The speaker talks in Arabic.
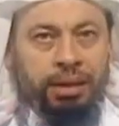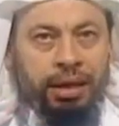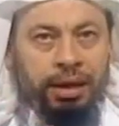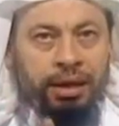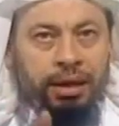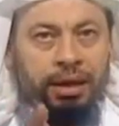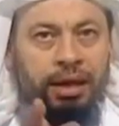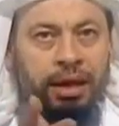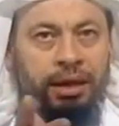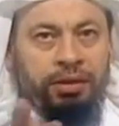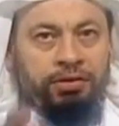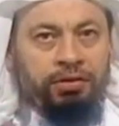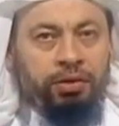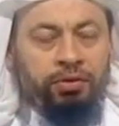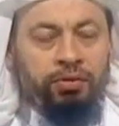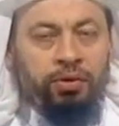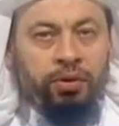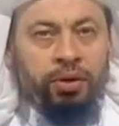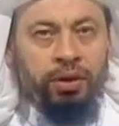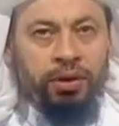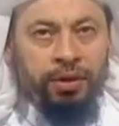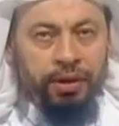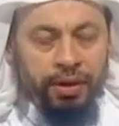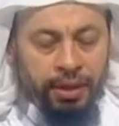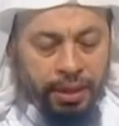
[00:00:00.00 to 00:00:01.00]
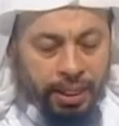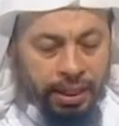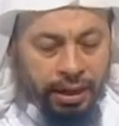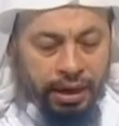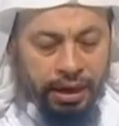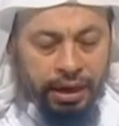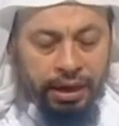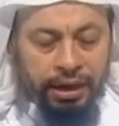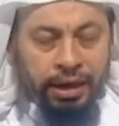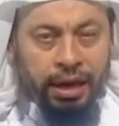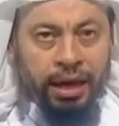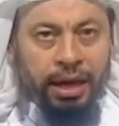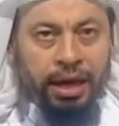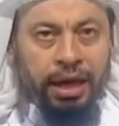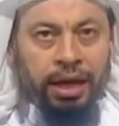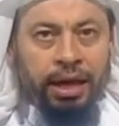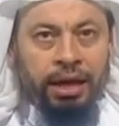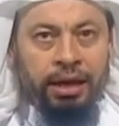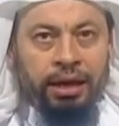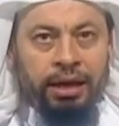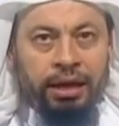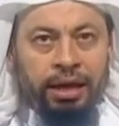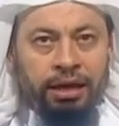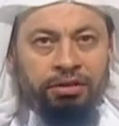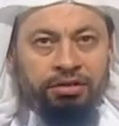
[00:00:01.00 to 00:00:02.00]
من السفن إلى
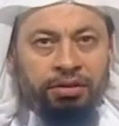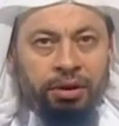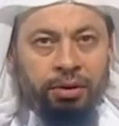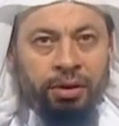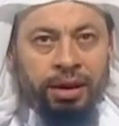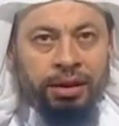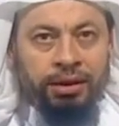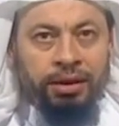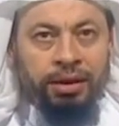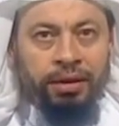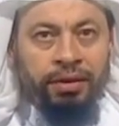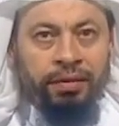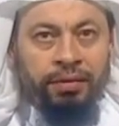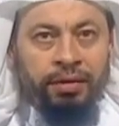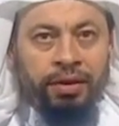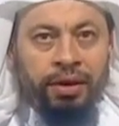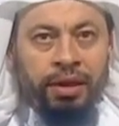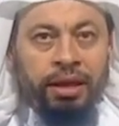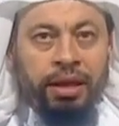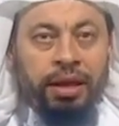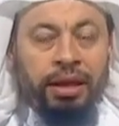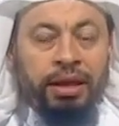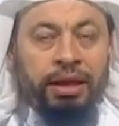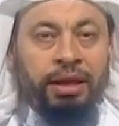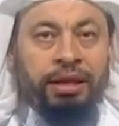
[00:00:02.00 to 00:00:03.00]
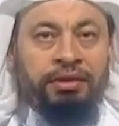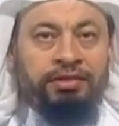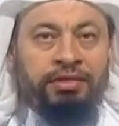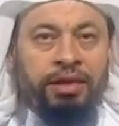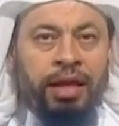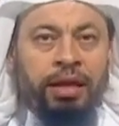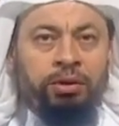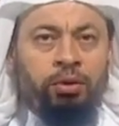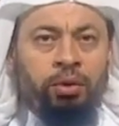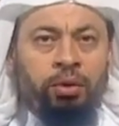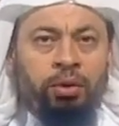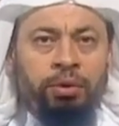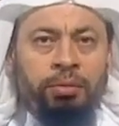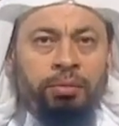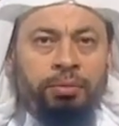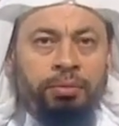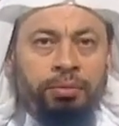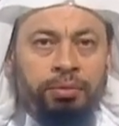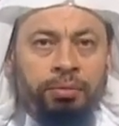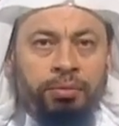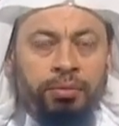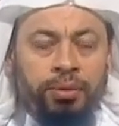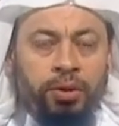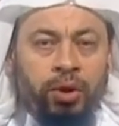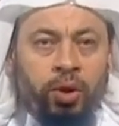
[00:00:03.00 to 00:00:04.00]
الشواطئ لاصطادوهم
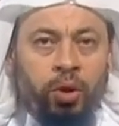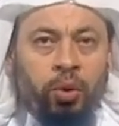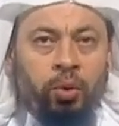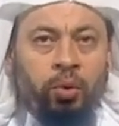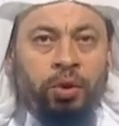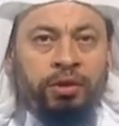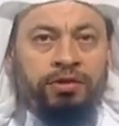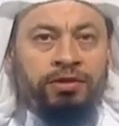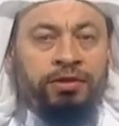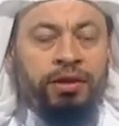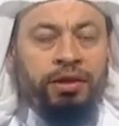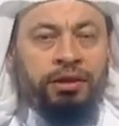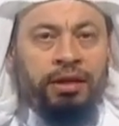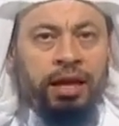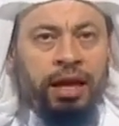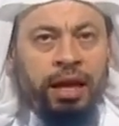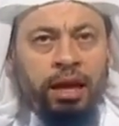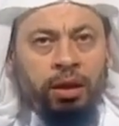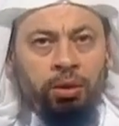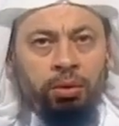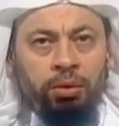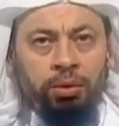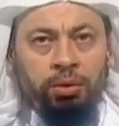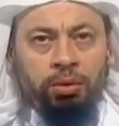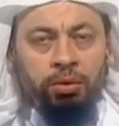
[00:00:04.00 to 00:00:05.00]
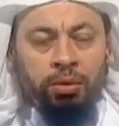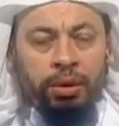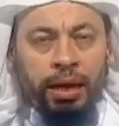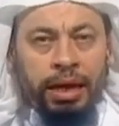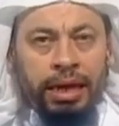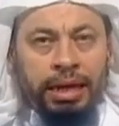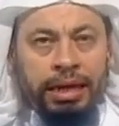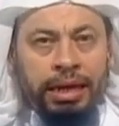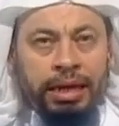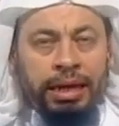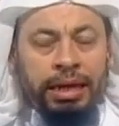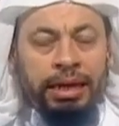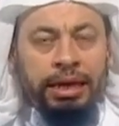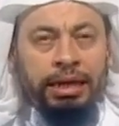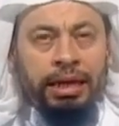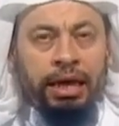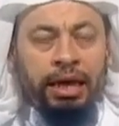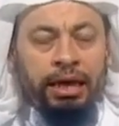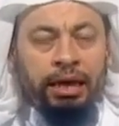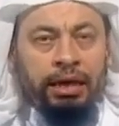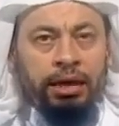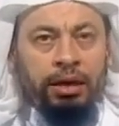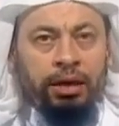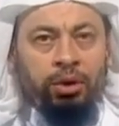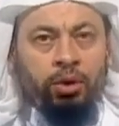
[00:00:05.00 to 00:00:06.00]
واستطاعوا أن
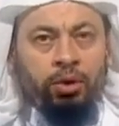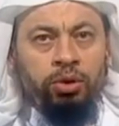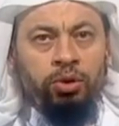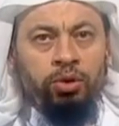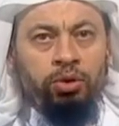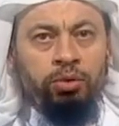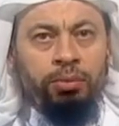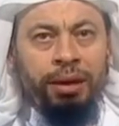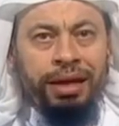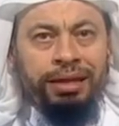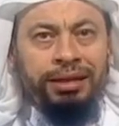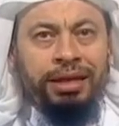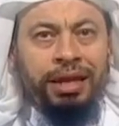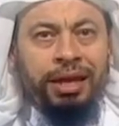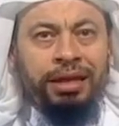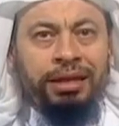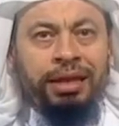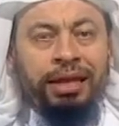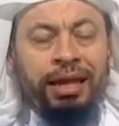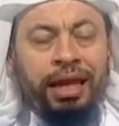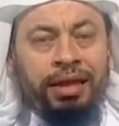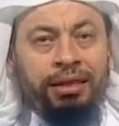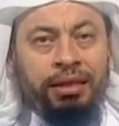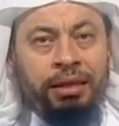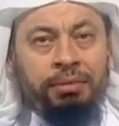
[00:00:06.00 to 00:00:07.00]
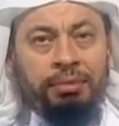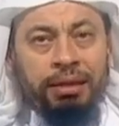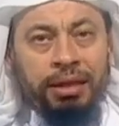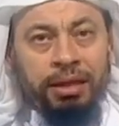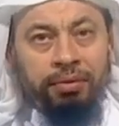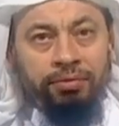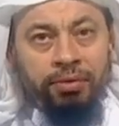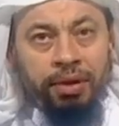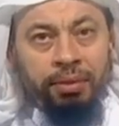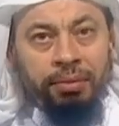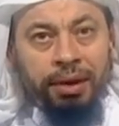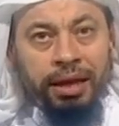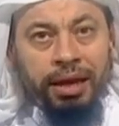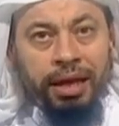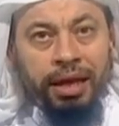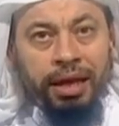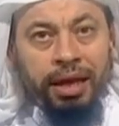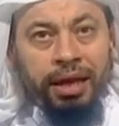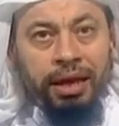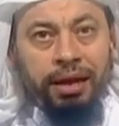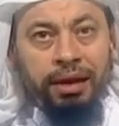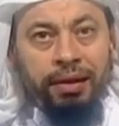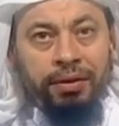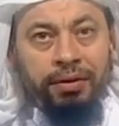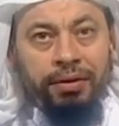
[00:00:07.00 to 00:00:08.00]
يحدثوا مقتلة عظيمة فيهم على
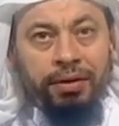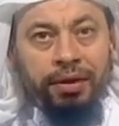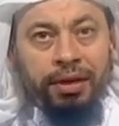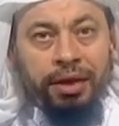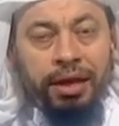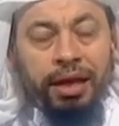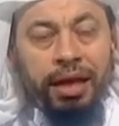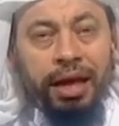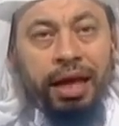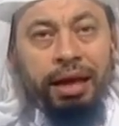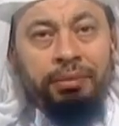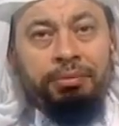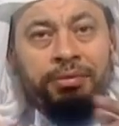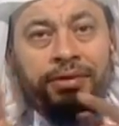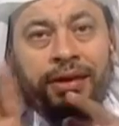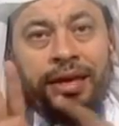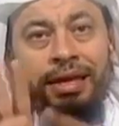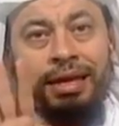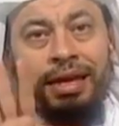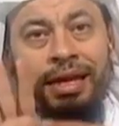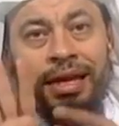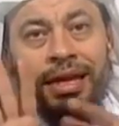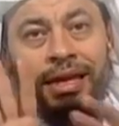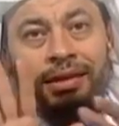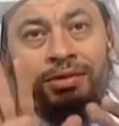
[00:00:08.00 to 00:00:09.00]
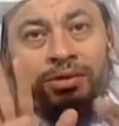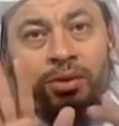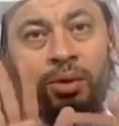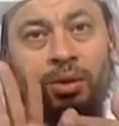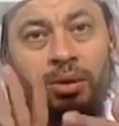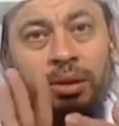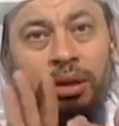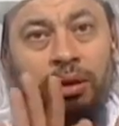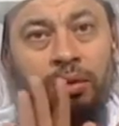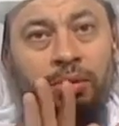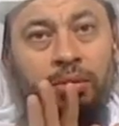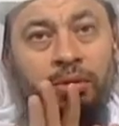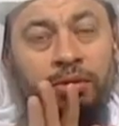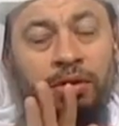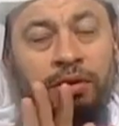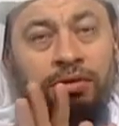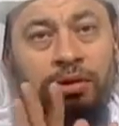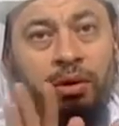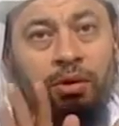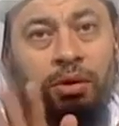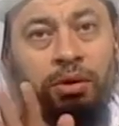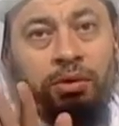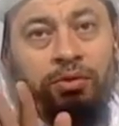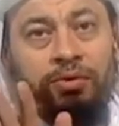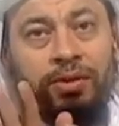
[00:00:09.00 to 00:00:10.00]
الأقل خمسة إنجليز قتلوا
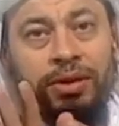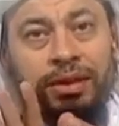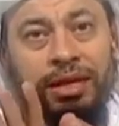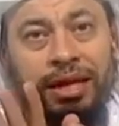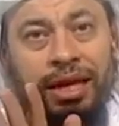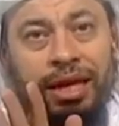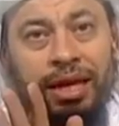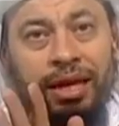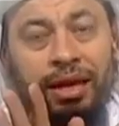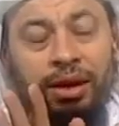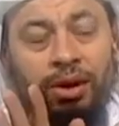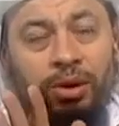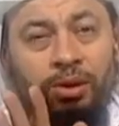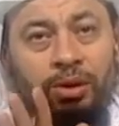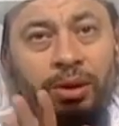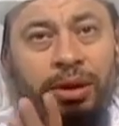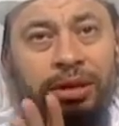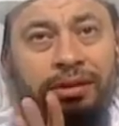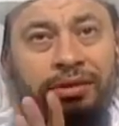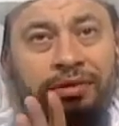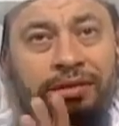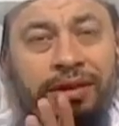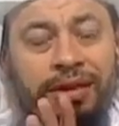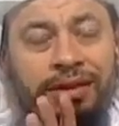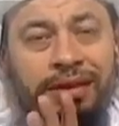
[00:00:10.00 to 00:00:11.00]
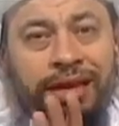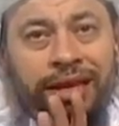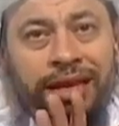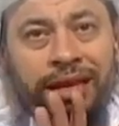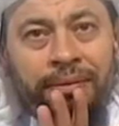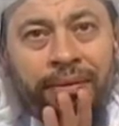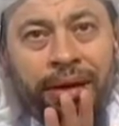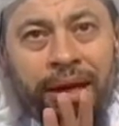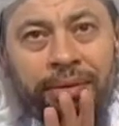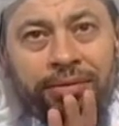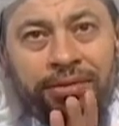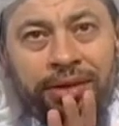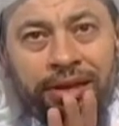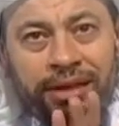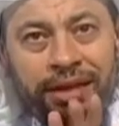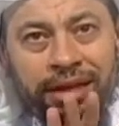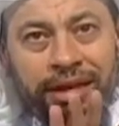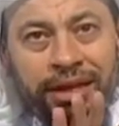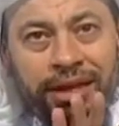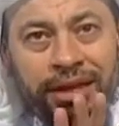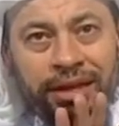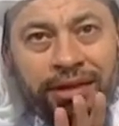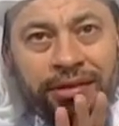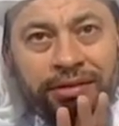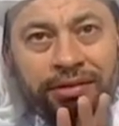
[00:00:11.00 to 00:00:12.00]
تصور الفضيحة احتلت اسكندرية بخمسة
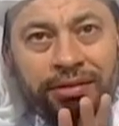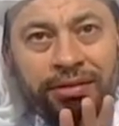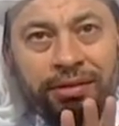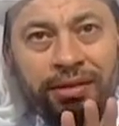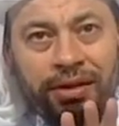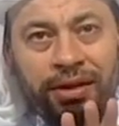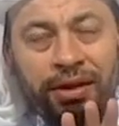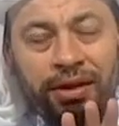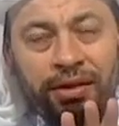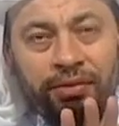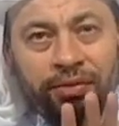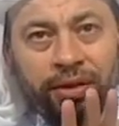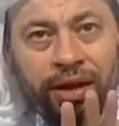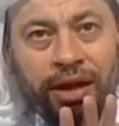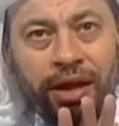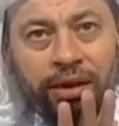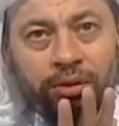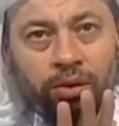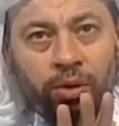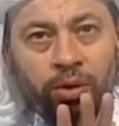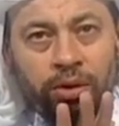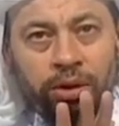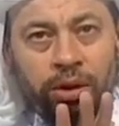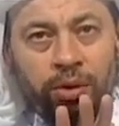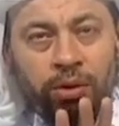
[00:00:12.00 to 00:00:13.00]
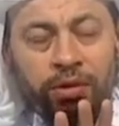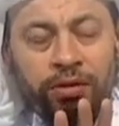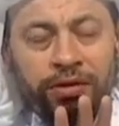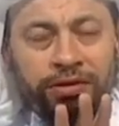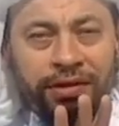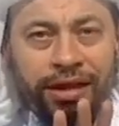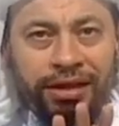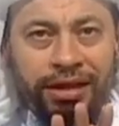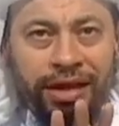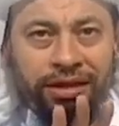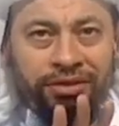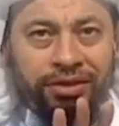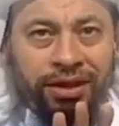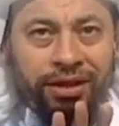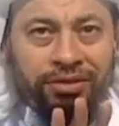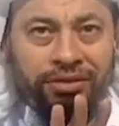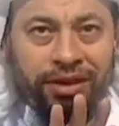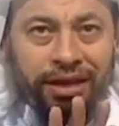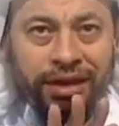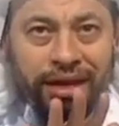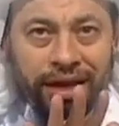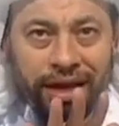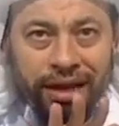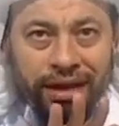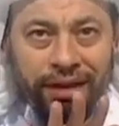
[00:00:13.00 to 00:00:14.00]
إنجليز فقط قتلوا تسعة عشر
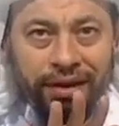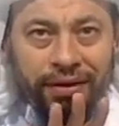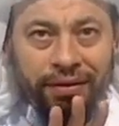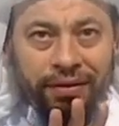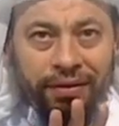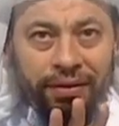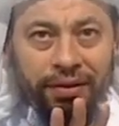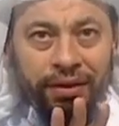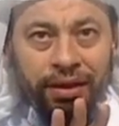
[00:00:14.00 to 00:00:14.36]
جريحا